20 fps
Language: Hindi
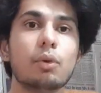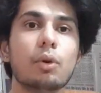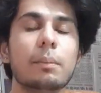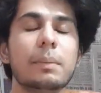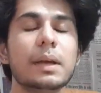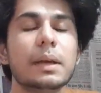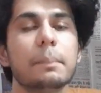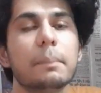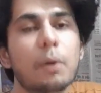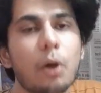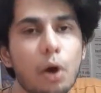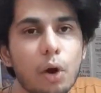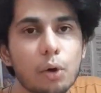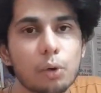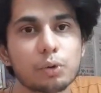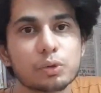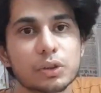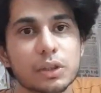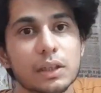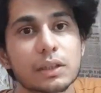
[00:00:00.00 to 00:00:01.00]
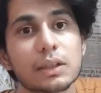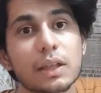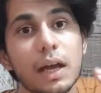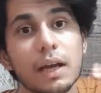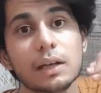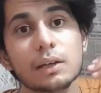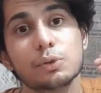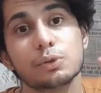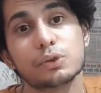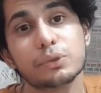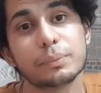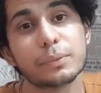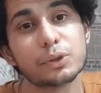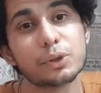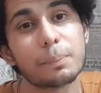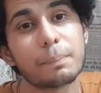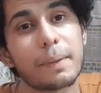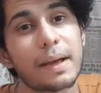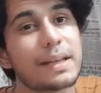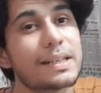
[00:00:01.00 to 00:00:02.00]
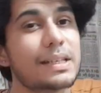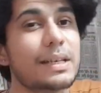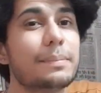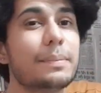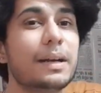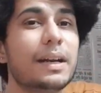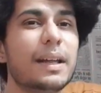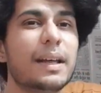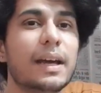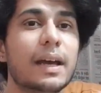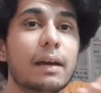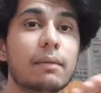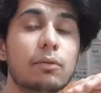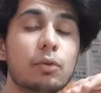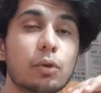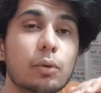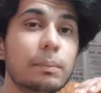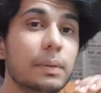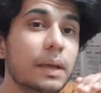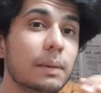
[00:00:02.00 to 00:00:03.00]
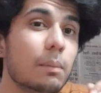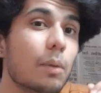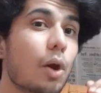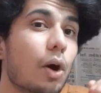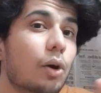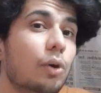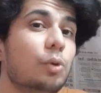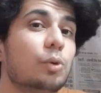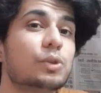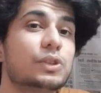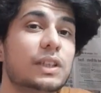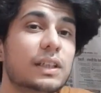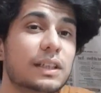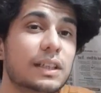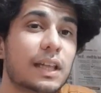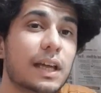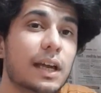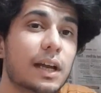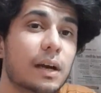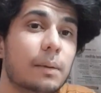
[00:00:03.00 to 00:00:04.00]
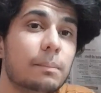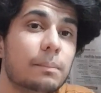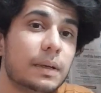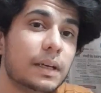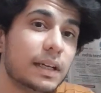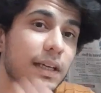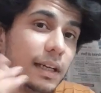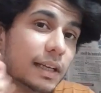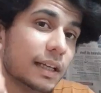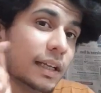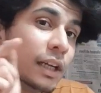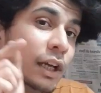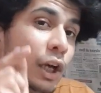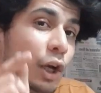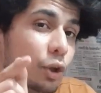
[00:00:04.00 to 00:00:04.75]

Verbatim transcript: वो वो भी ब्लॉक हो सकता है उसमें जो पैसे पड़े हैं वो भी ब्लॉक हो सकते हैं कम्प्लीटली